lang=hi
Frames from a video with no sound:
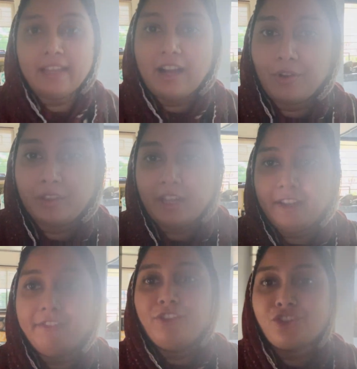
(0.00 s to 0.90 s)
क्या होता
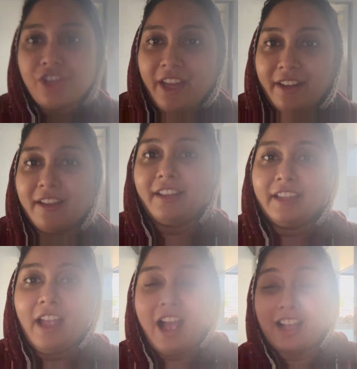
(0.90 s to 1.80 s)
है वो शेयर
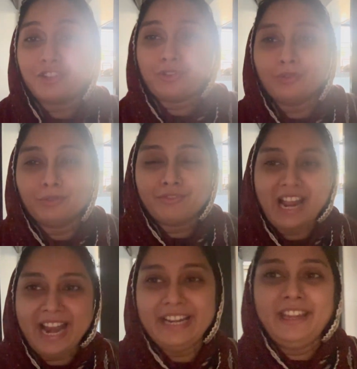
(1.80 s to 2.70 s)
करेंगे आज तो
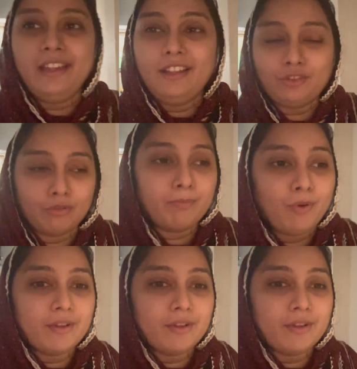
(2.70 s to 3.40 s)
फ्राइडे है तो